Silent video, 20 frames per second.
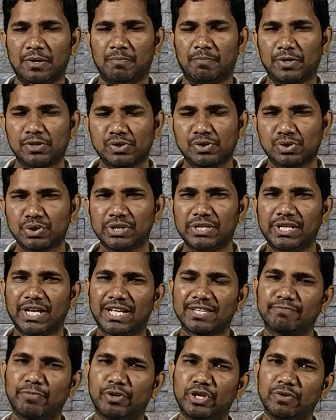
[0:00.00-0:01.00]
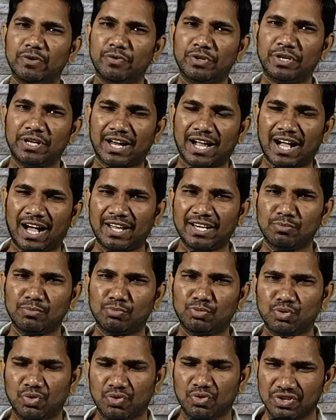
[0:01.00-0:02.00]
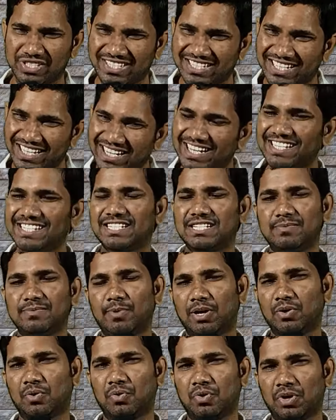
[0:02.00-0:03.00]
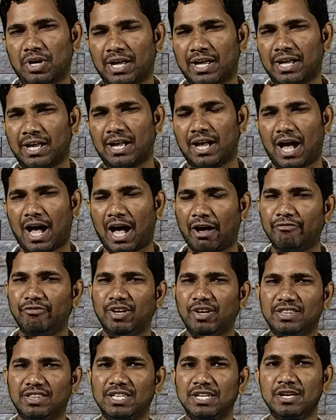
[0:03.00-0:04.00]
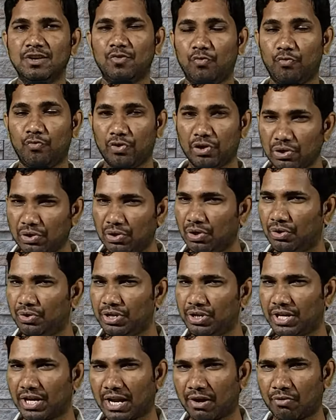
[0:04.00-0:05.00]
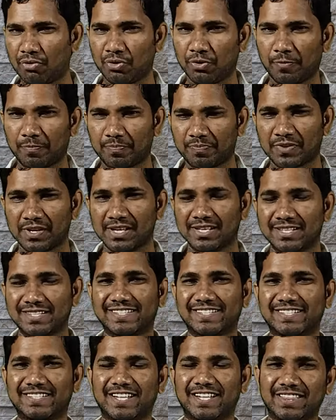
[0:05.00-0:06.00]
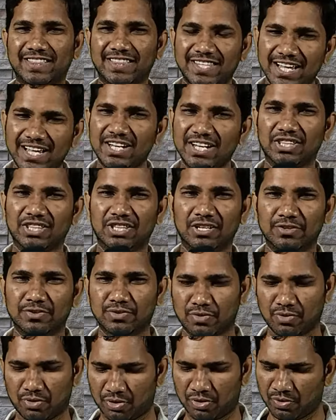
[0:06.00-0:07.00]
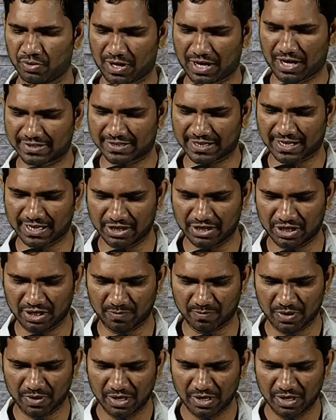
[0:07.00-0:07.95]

పరిశుద్ధాత్మదేవుని కార్యము జరిగించబడకుండా ఆ వ్యక్తి వెలుగులోనికి రావడం సత్యాన్ని తెలుసుకోవడం అసాధ్యం